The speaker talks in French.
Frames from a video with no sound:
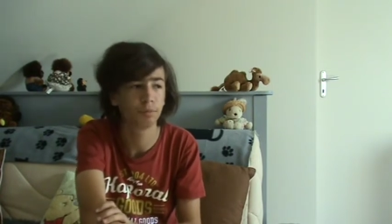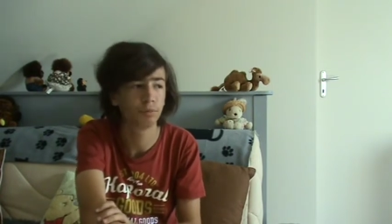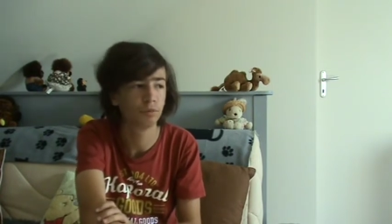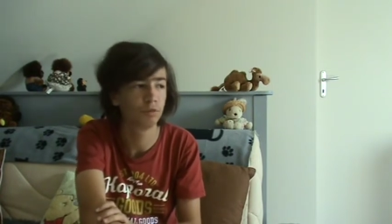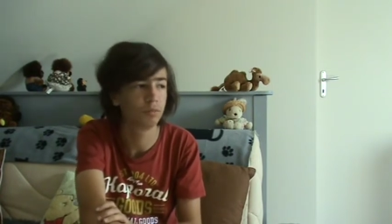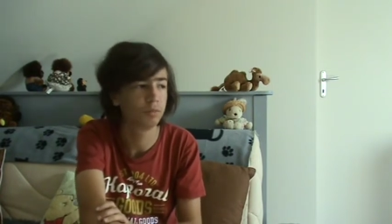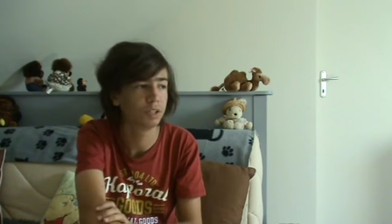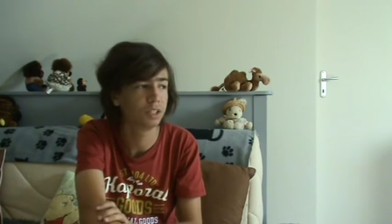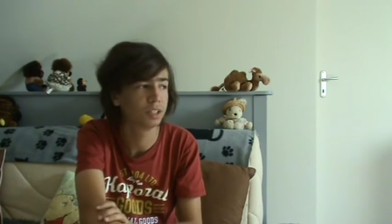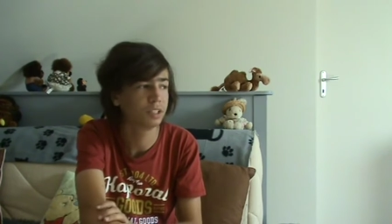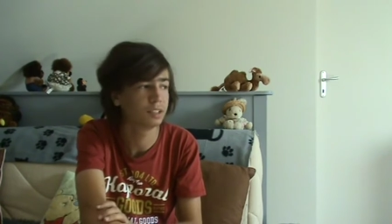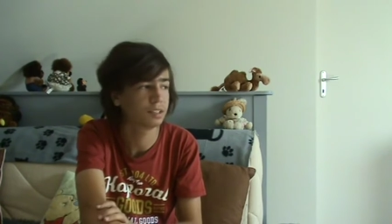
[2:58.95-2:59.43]

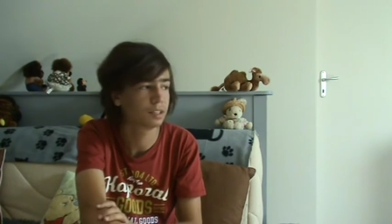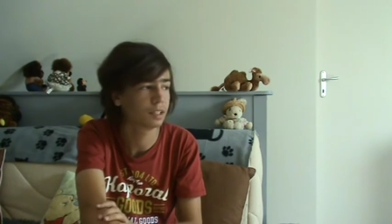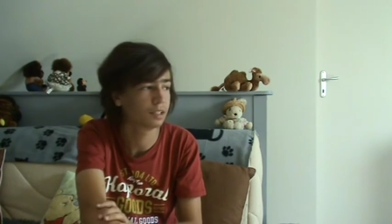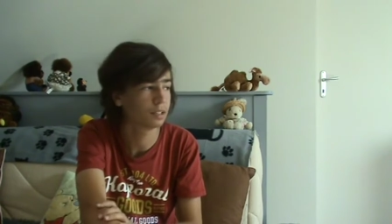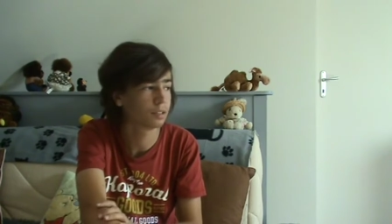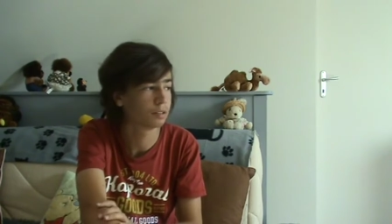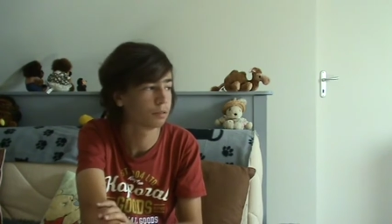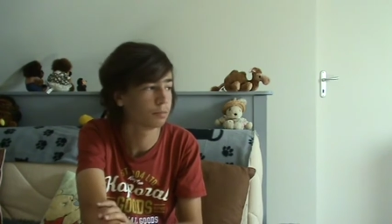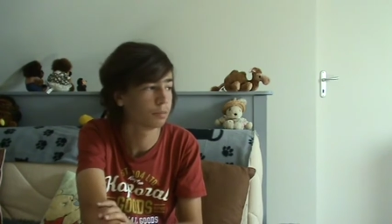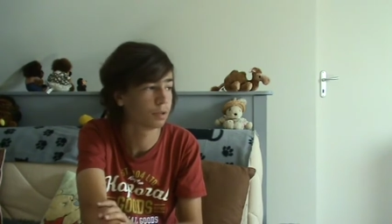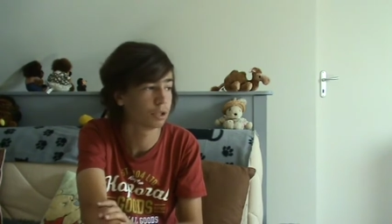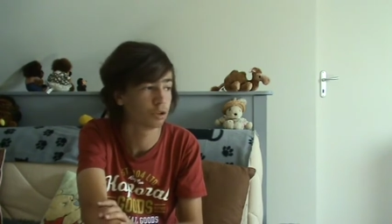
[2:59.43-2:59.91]

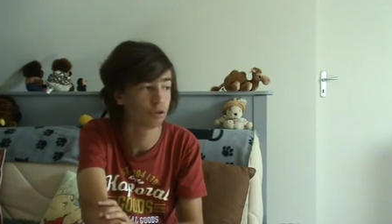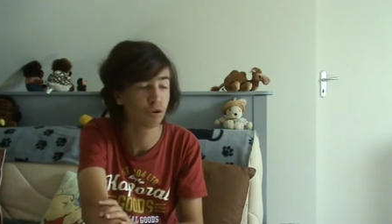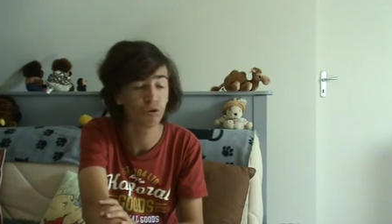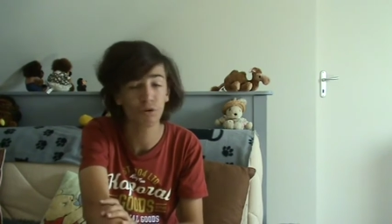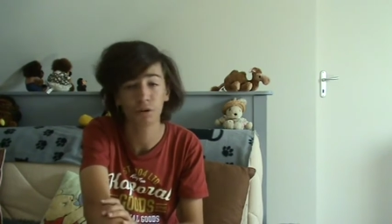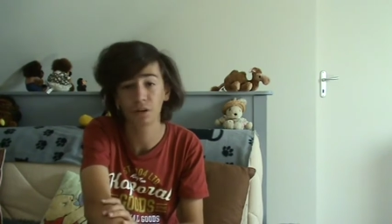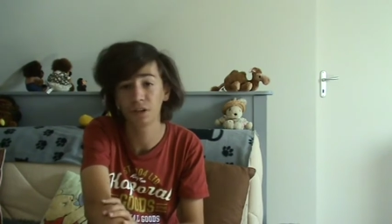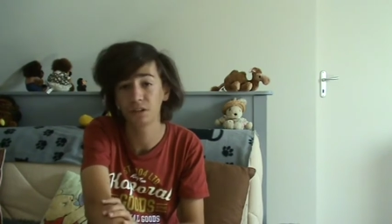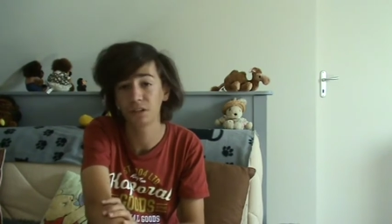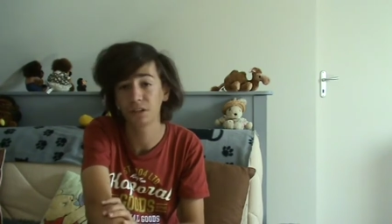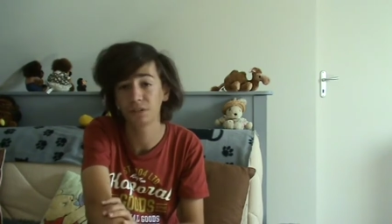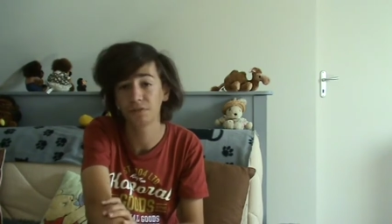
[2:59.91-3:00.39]
2017, bah,
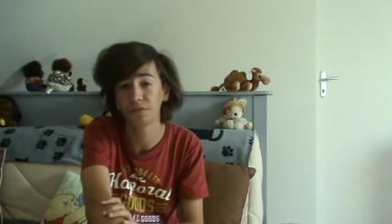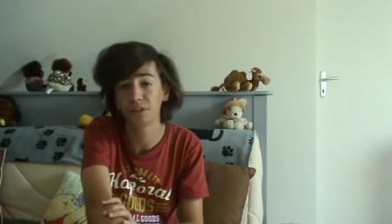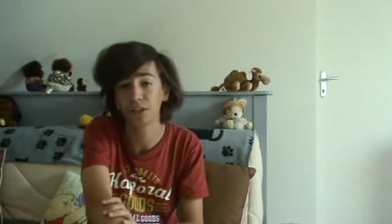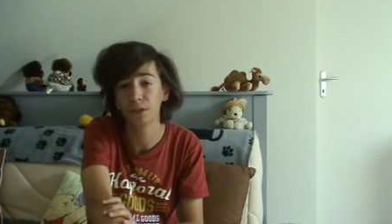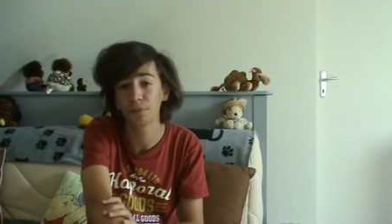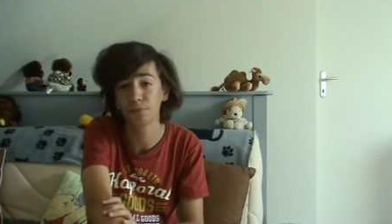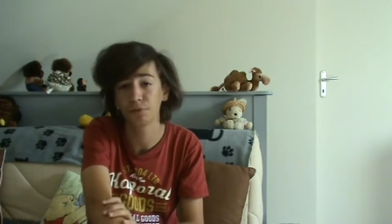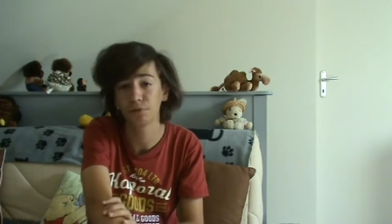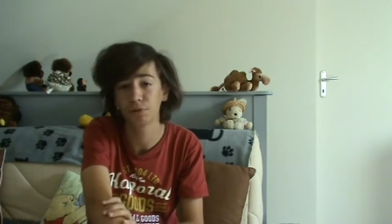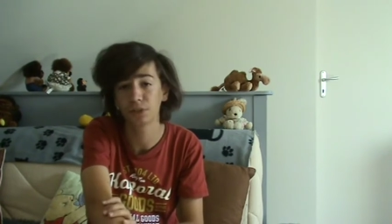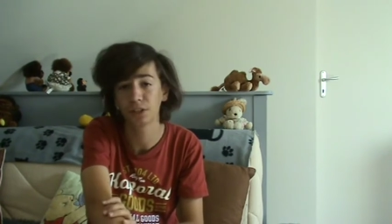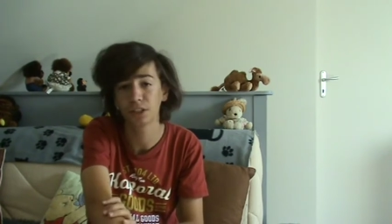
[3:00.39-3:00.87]
Julien
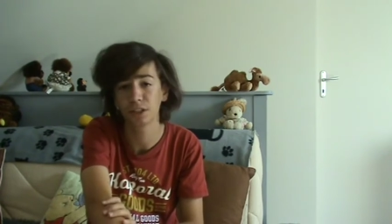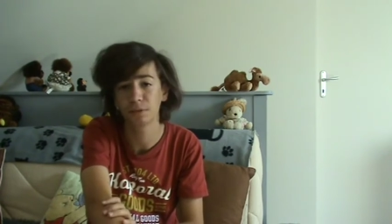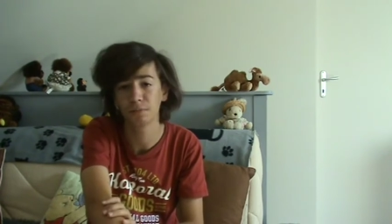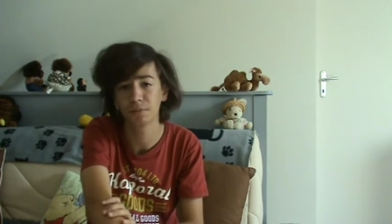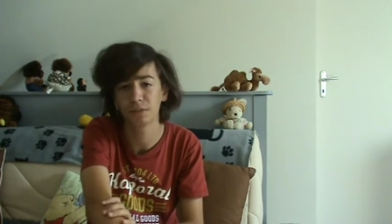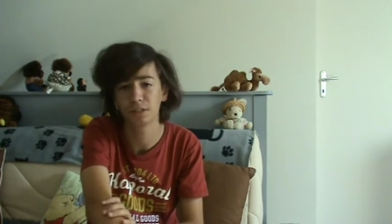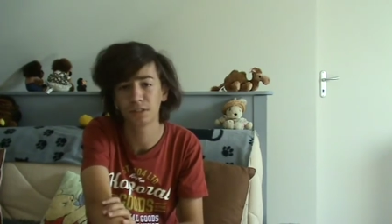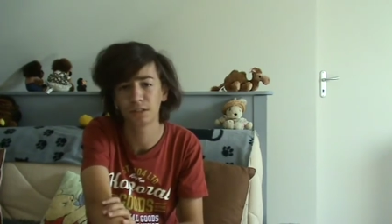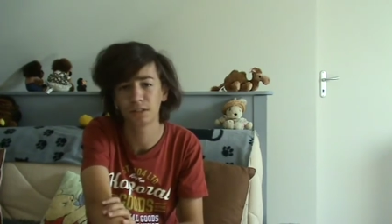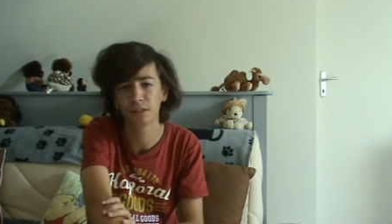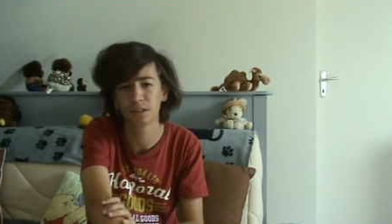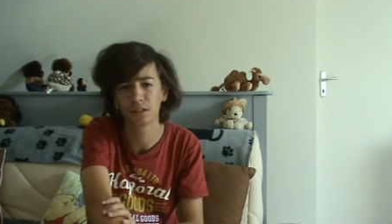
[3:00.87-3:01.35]
Philippe sur l'étape
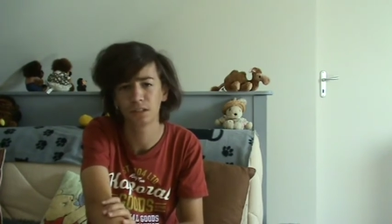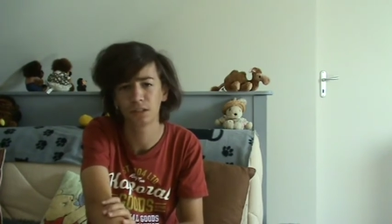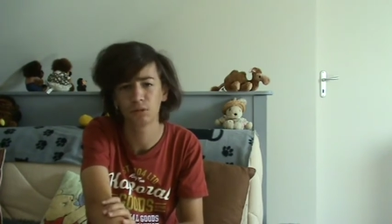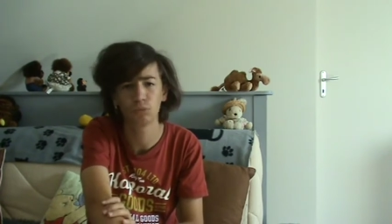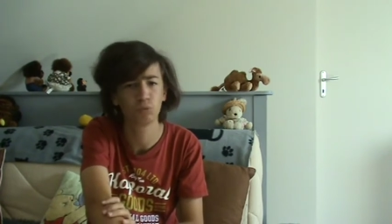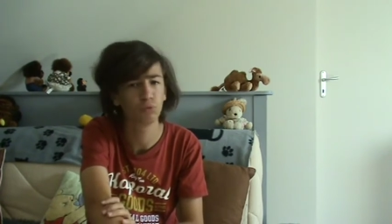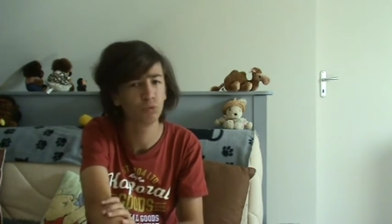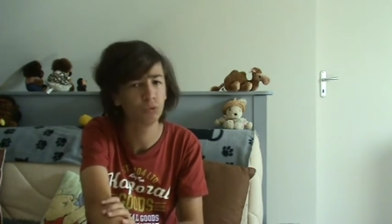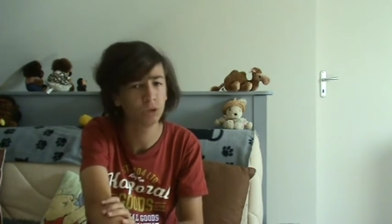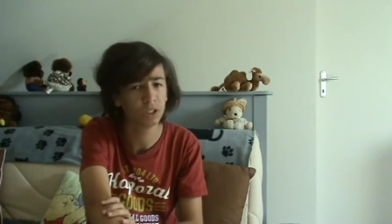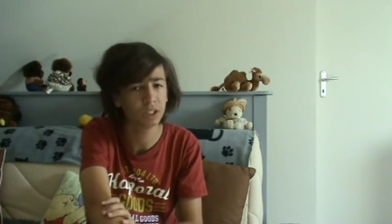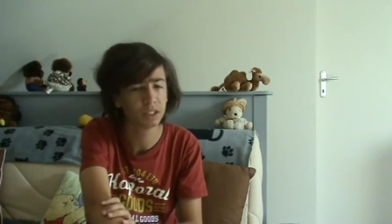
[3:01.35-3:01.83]
7
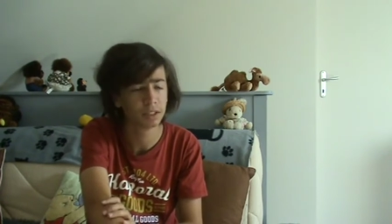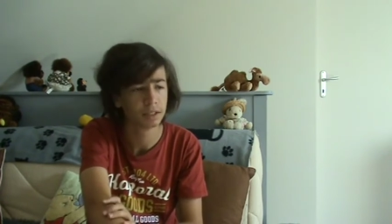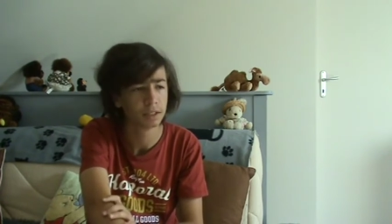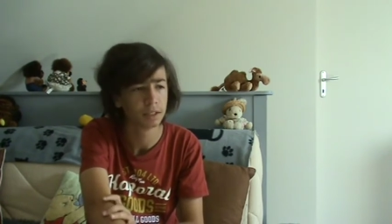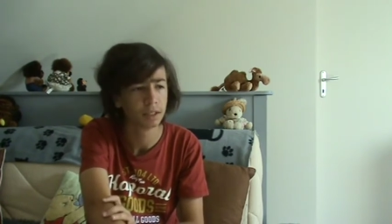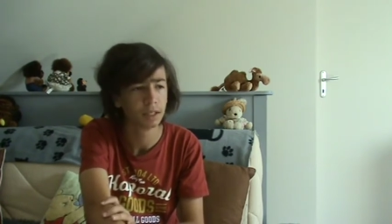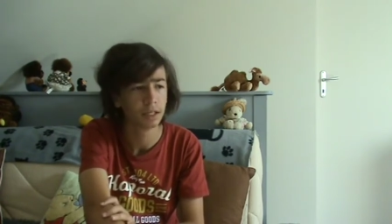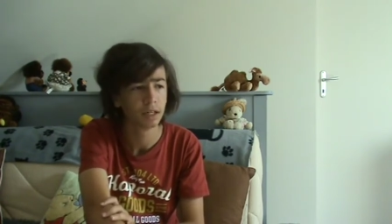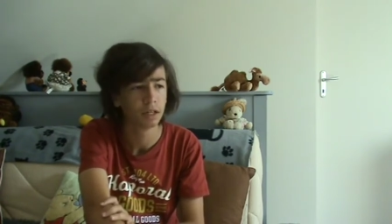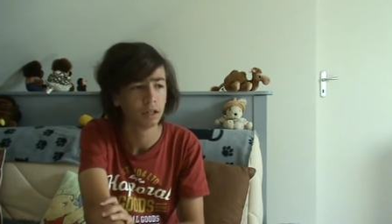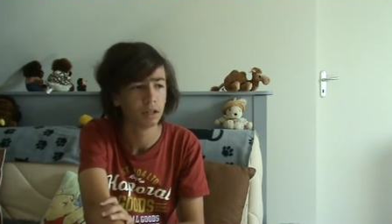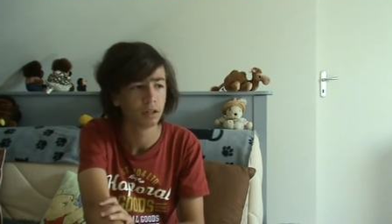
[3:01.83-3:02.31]
ou 8.
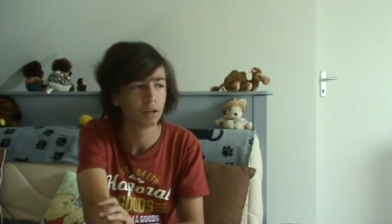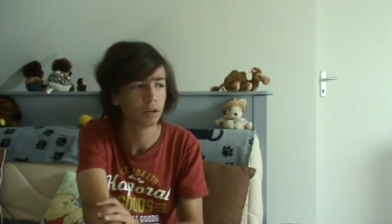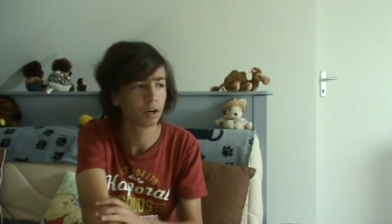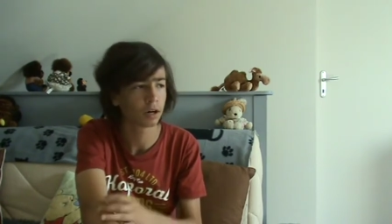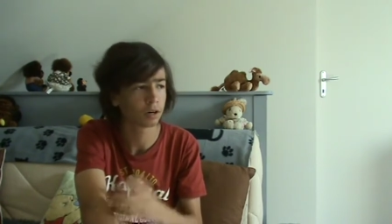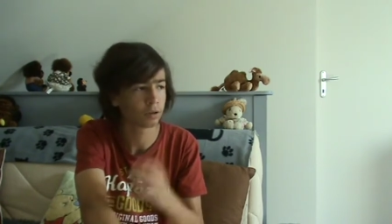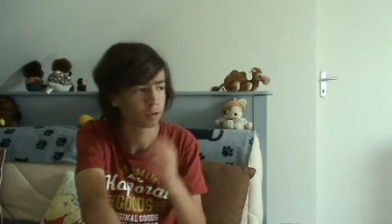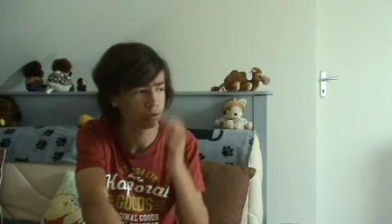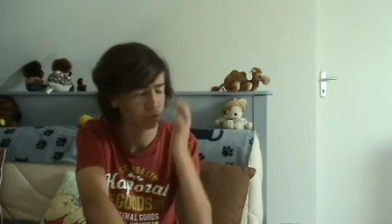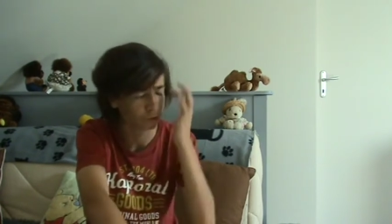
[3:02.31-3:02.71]
Là, quand